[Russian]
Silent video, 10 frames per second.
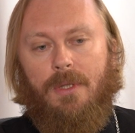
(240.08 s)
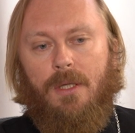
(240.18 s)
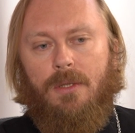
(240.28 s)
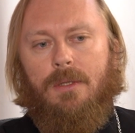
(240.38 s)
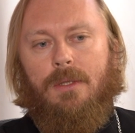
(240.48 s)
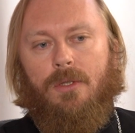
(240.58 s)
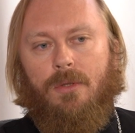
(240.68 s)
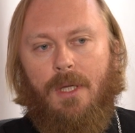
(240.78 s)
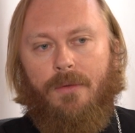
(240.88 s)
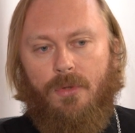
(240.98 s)
неожиданно,
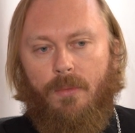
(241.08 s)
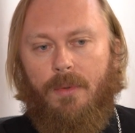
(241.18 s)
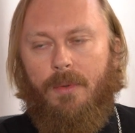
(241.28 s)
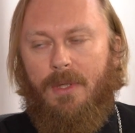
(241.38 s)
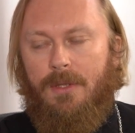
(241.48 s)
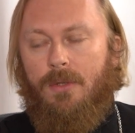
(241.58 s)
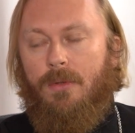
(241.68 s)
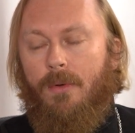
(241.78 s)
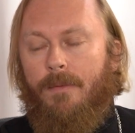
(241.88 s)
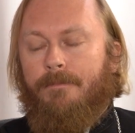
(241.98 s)
что так все
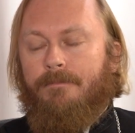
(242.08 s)
произошло.